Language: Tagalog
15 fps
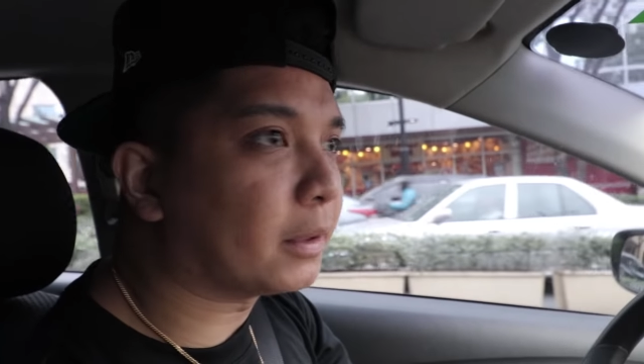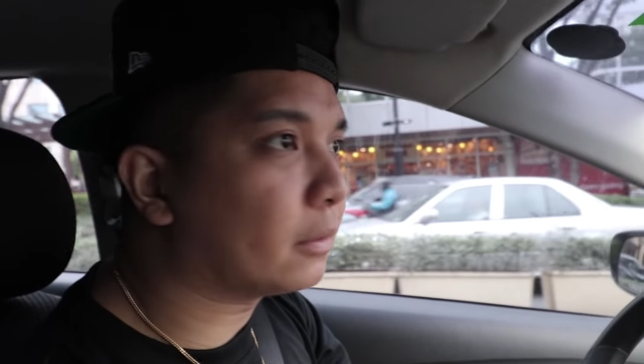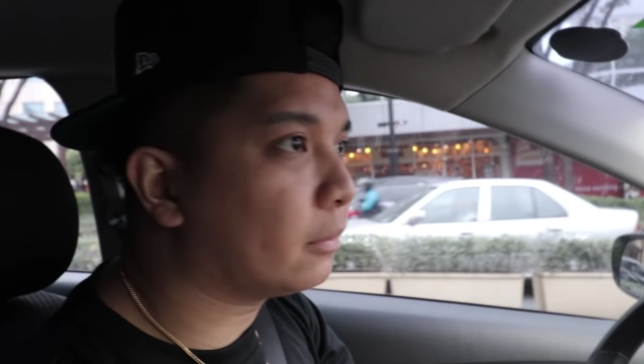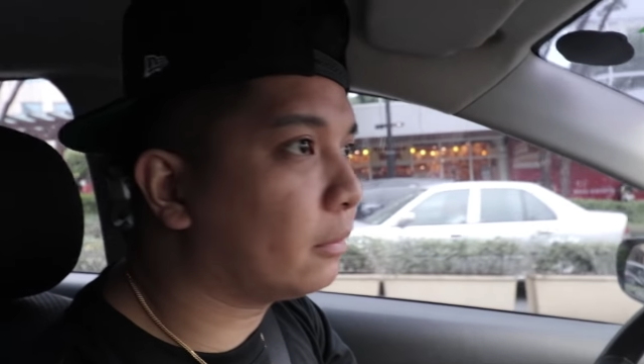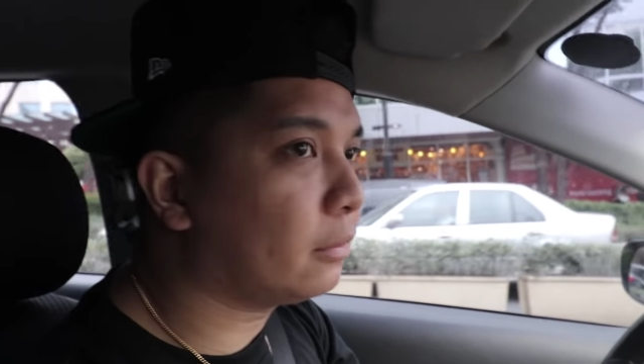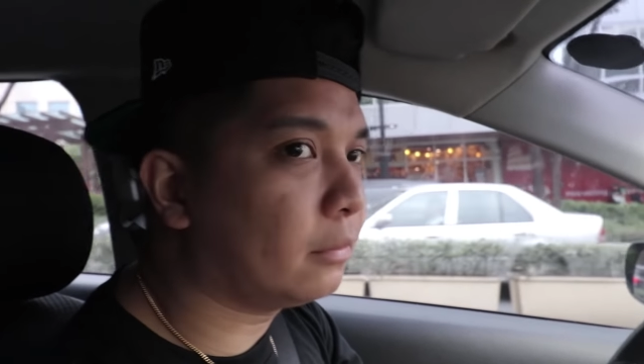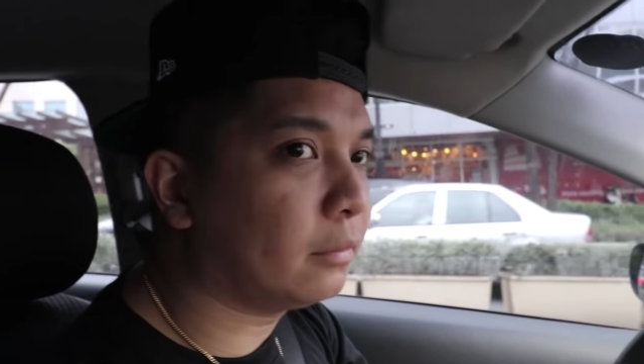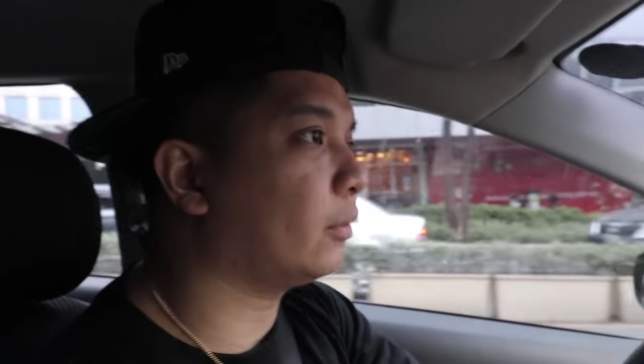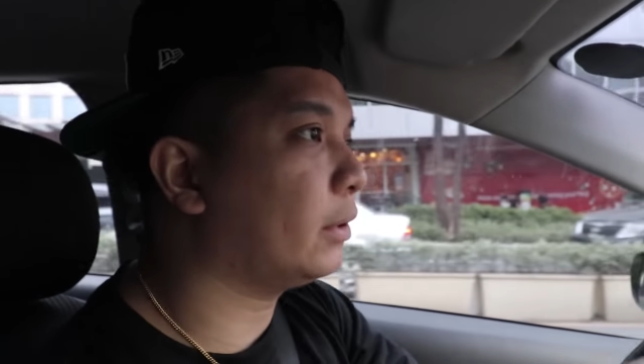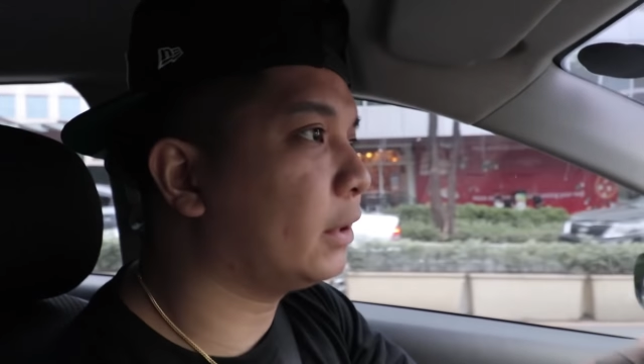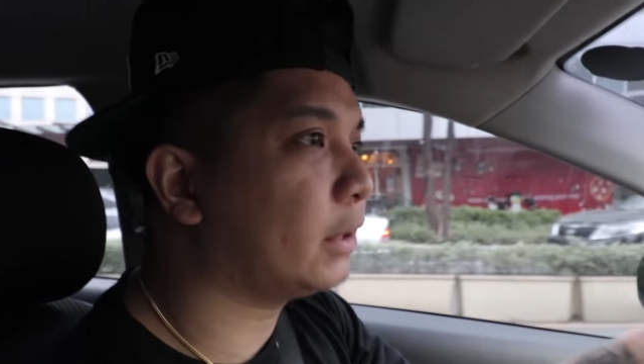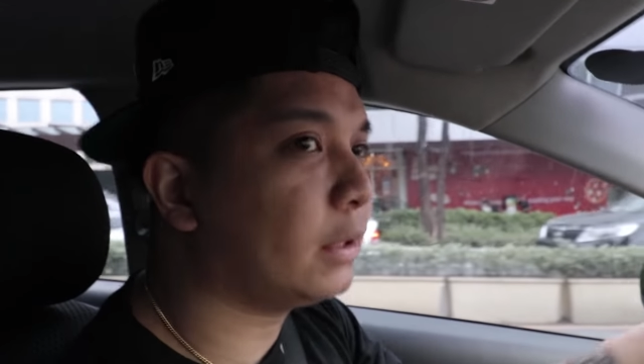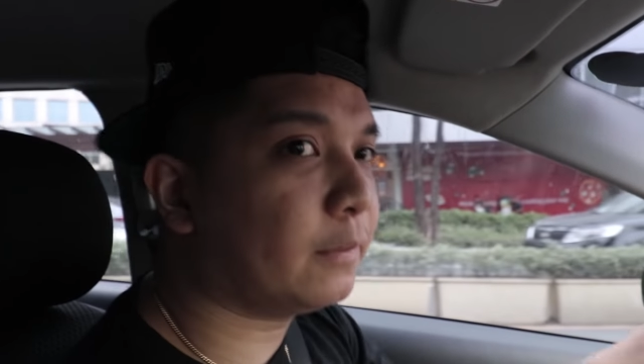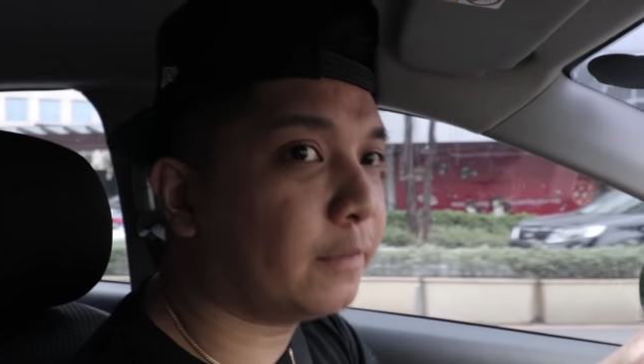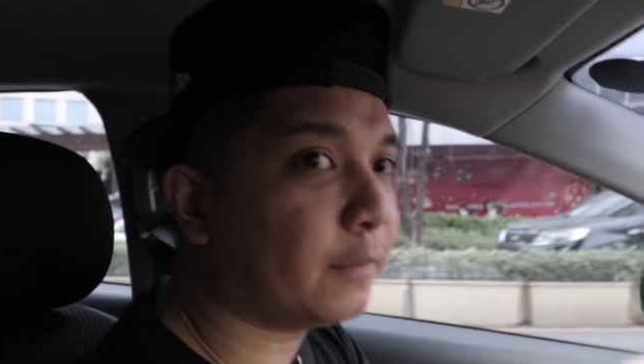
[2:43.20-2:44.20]
pa to.
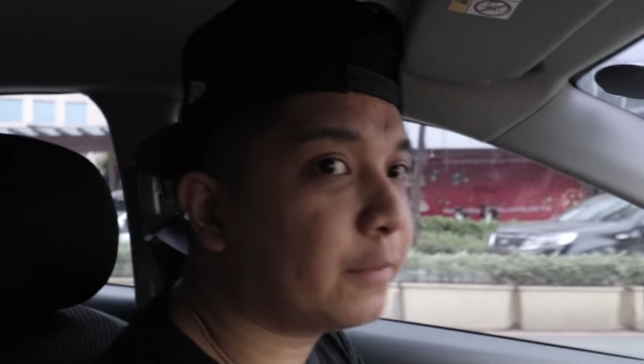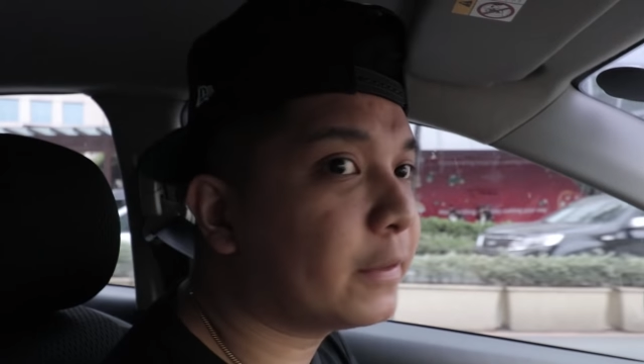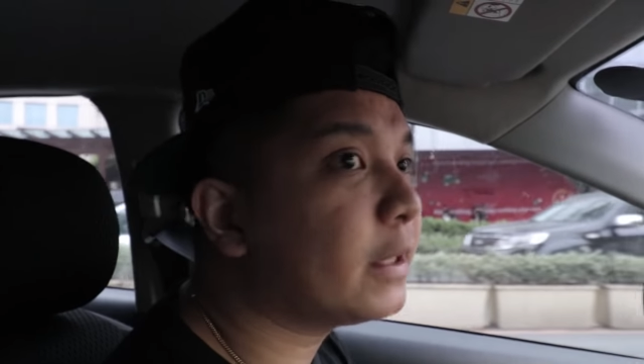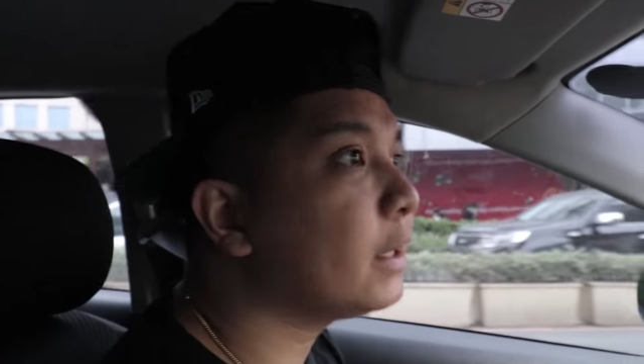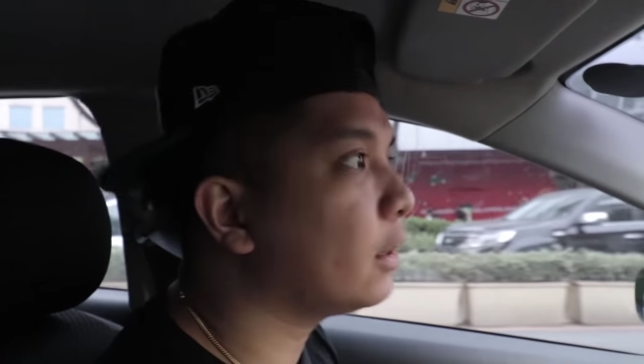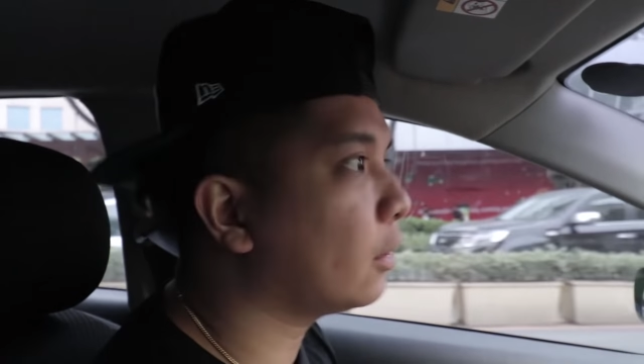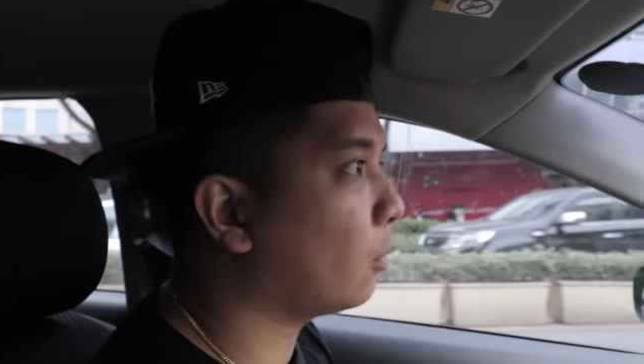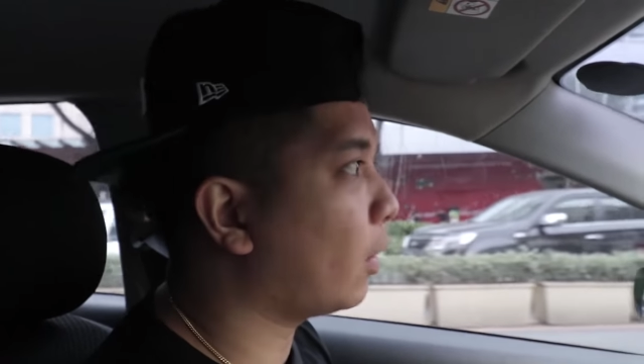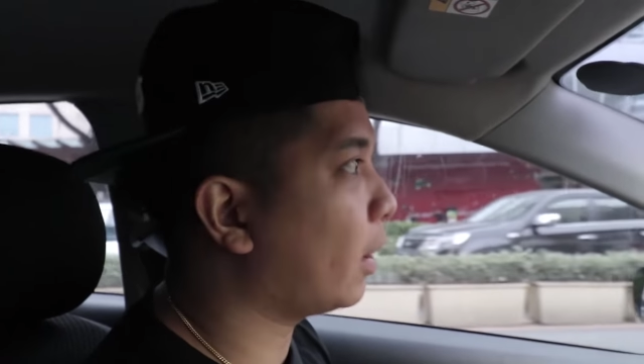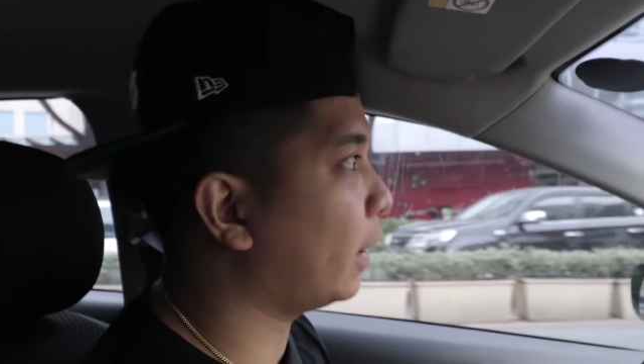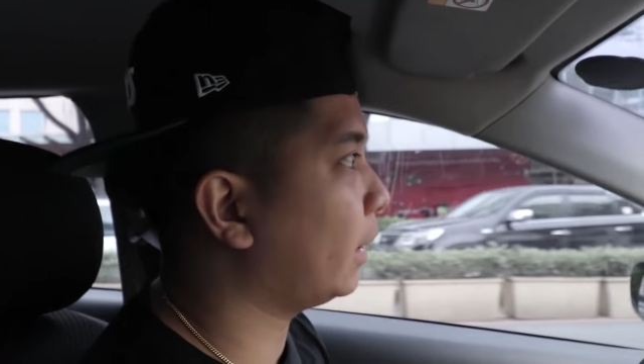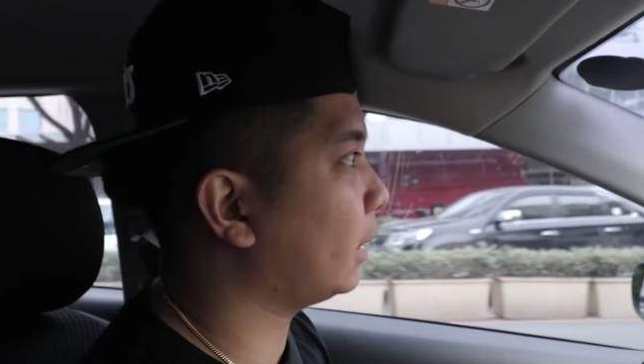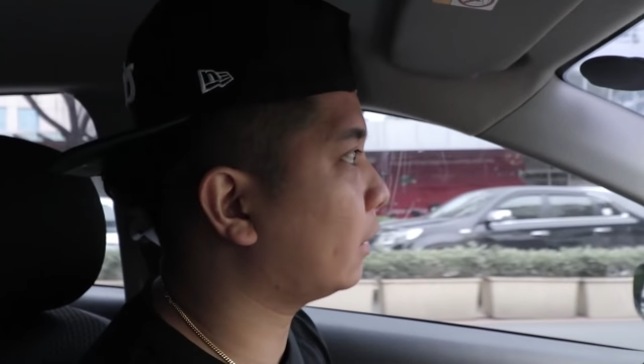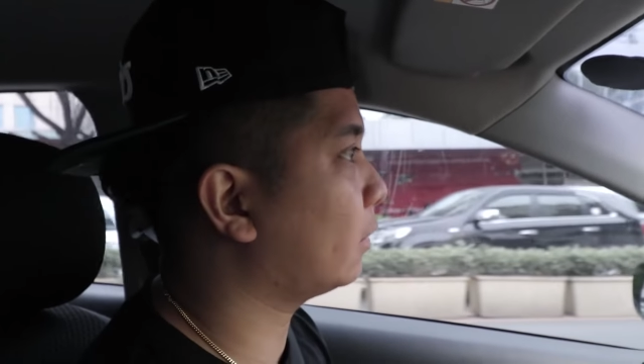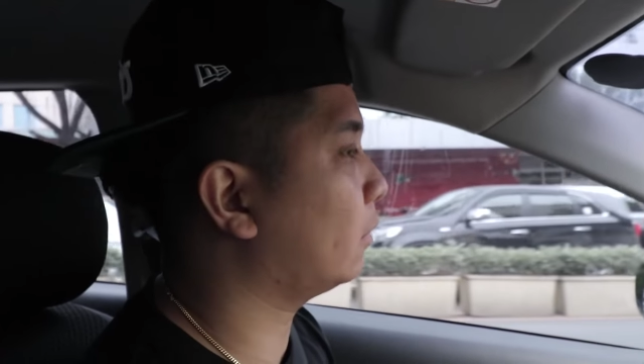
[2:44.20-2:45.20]
2015
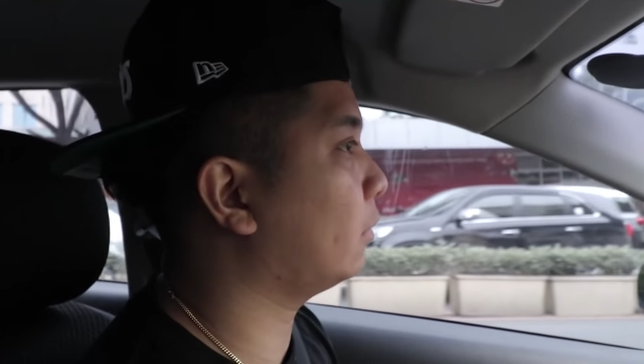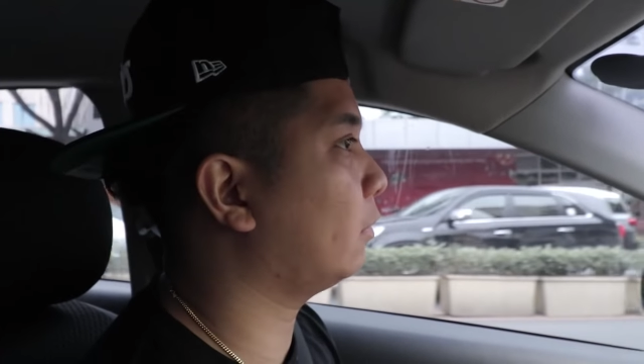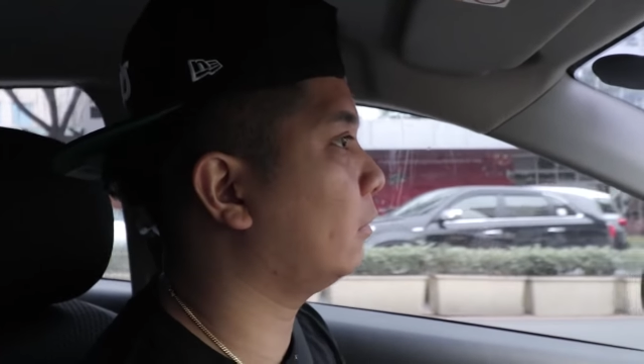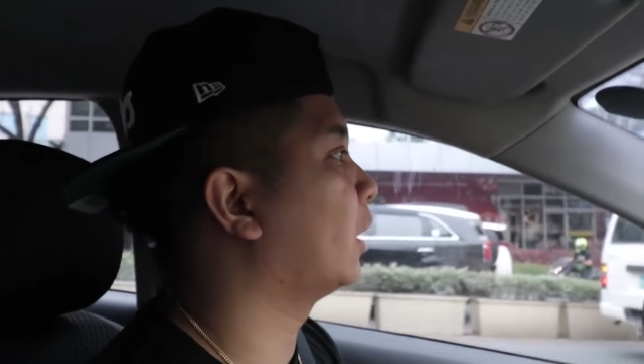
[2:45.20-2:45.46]
quiet to.